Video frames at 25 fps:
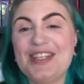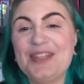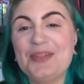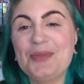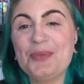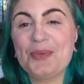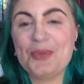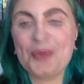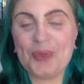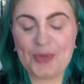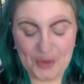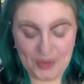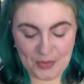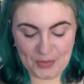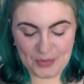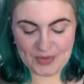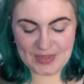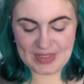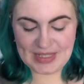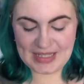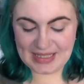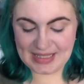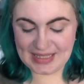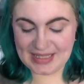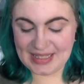donc
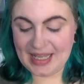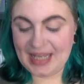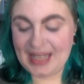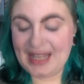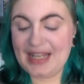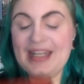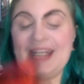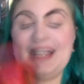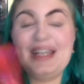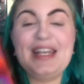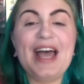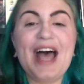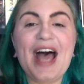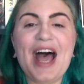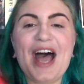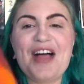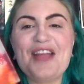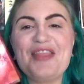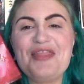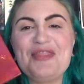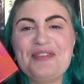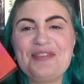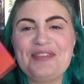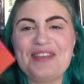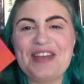commandé la
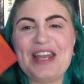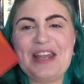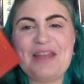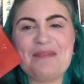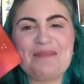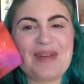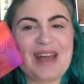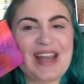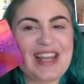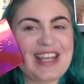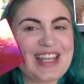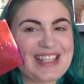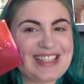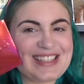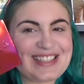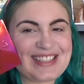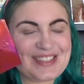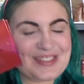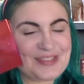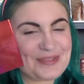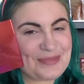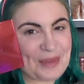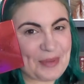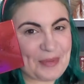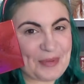nouvelle palette
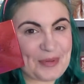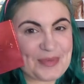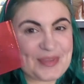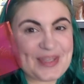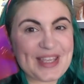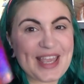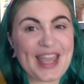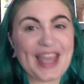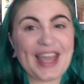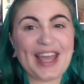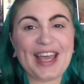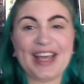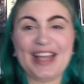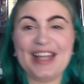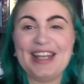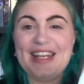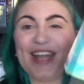d'ombre paupières,